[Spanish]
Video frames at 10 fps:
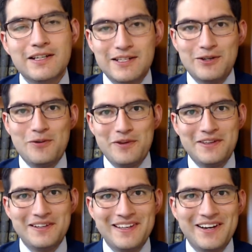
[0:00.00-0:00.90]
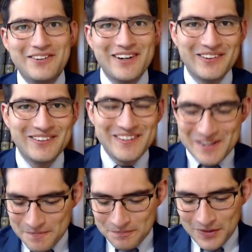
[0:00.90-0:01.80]
que se olvide. ¿De acuerdo?
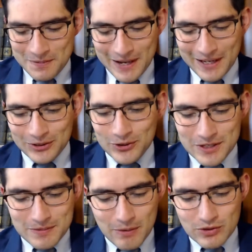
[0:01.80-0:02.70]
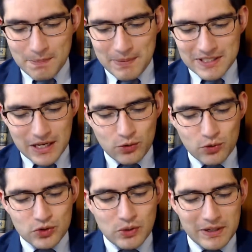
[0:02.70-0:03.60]
Bien, entonces vamos a pasar
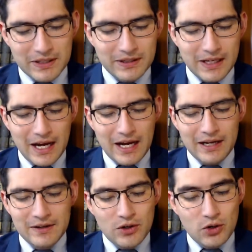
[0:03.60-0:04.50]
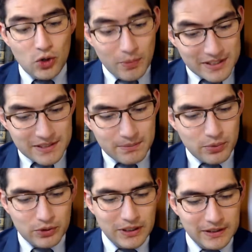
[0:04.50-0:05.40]
justamente a lo más
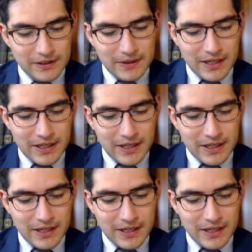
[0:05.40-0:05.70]
importante,